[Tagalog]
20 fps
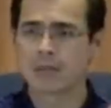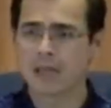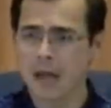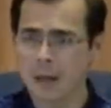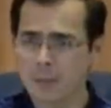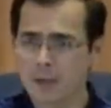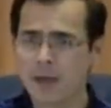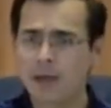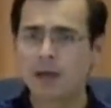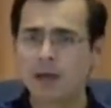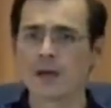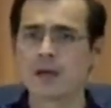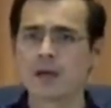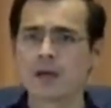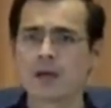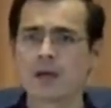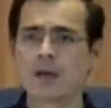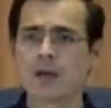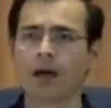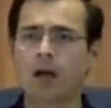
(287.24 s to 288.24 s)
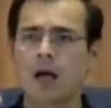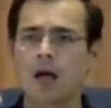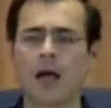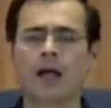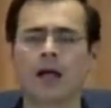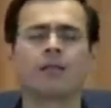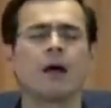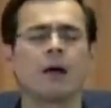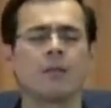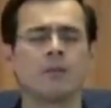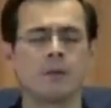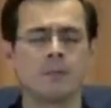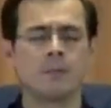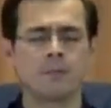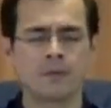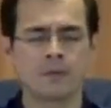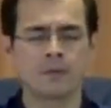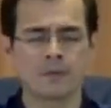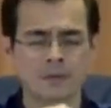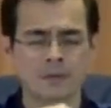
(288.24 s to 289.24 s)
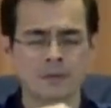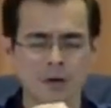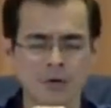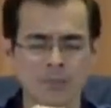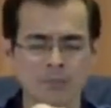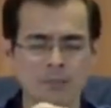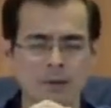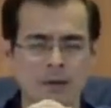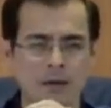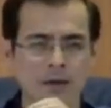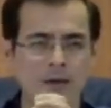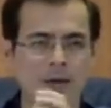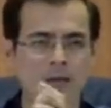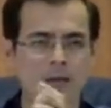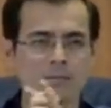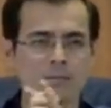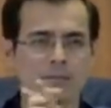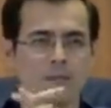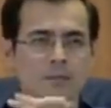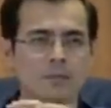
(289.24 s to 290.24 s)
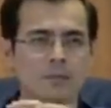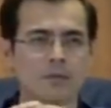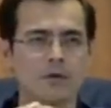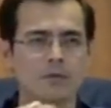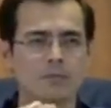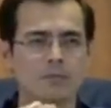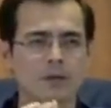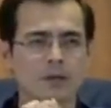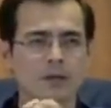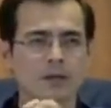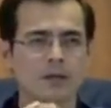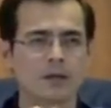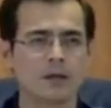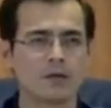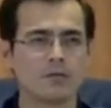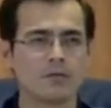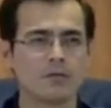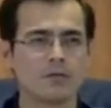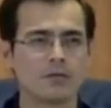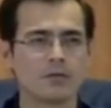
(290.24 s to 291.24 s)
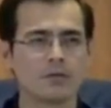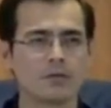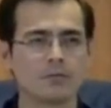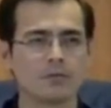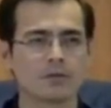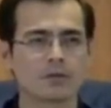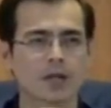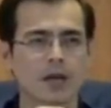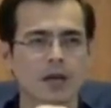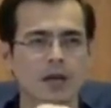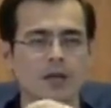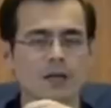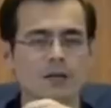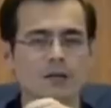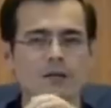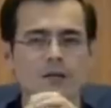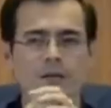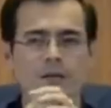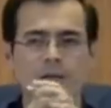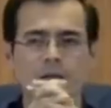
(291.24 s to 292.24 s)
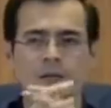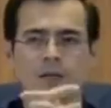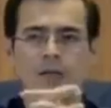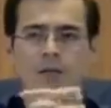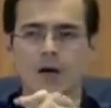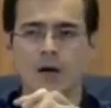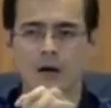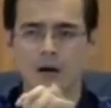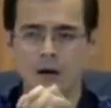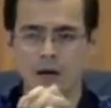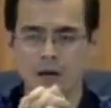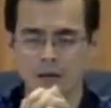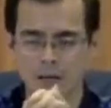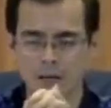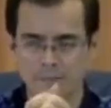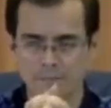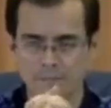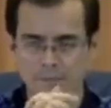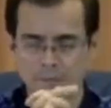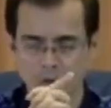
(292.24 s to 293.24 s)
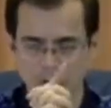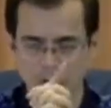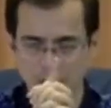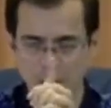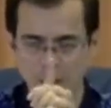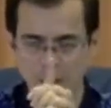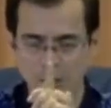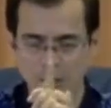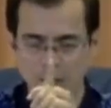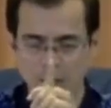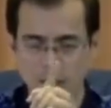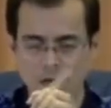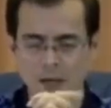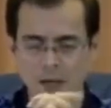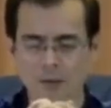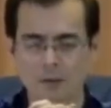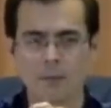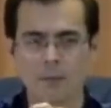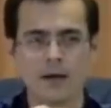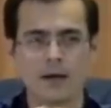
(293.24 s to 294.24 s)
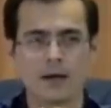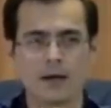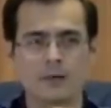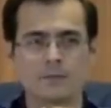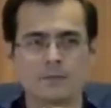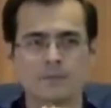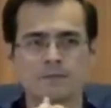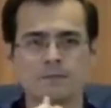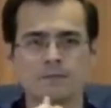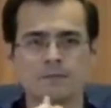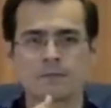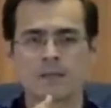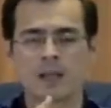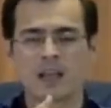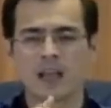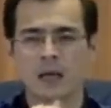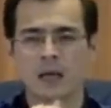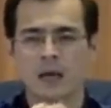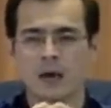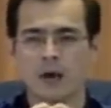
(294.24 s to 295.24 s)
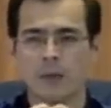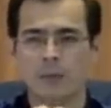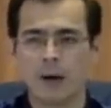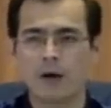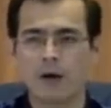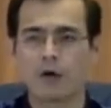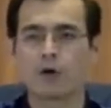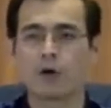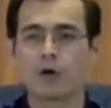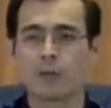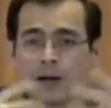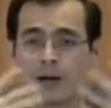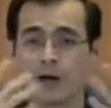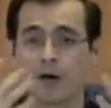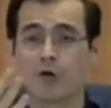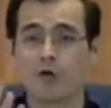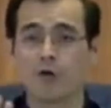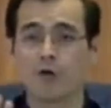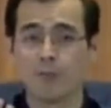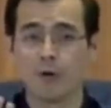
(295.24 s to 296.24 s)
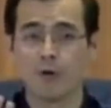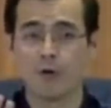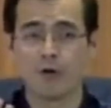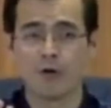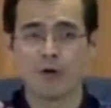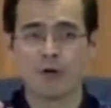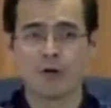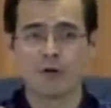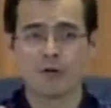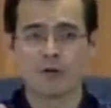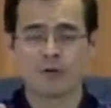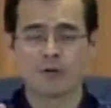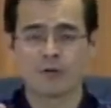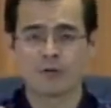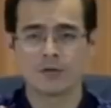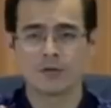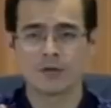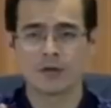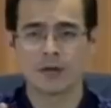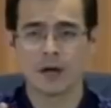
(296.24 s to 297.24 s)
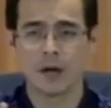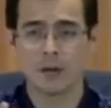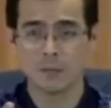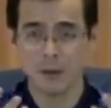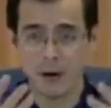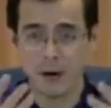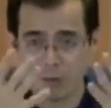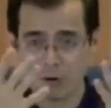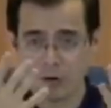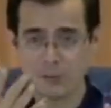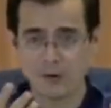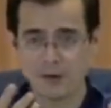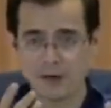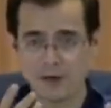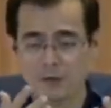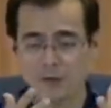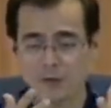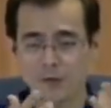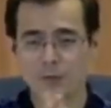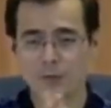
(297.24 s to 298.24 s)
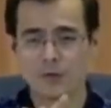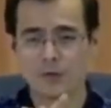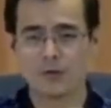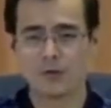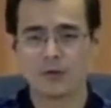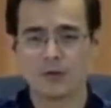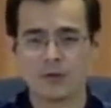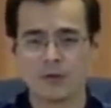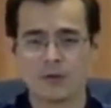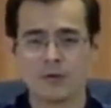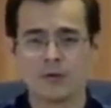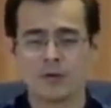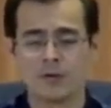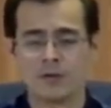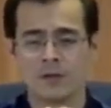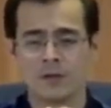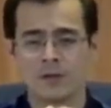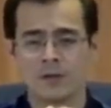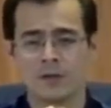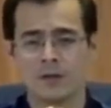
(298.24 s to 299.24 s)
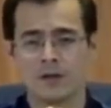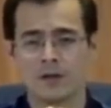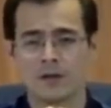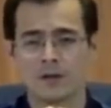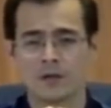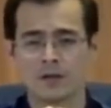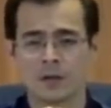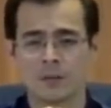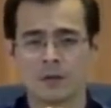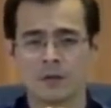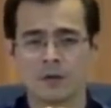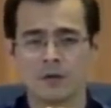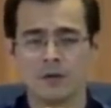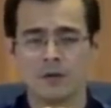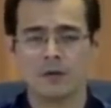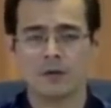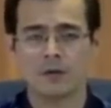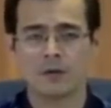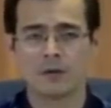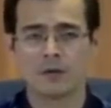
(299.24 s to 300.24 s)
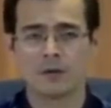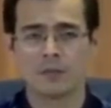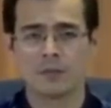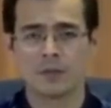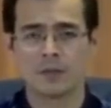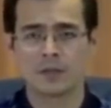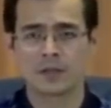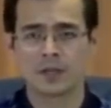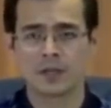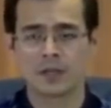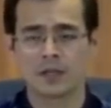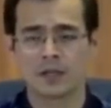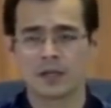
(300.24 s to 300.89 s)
Madami! Ang dami po. Nako, Fernan Bermeo, may kalulugod mo talaga to. Okay. O ngayon, mga kababayan. O, bago naman ako umuo, Uh, bago naman ako umuo, uh, ah, sabi ko, Mr.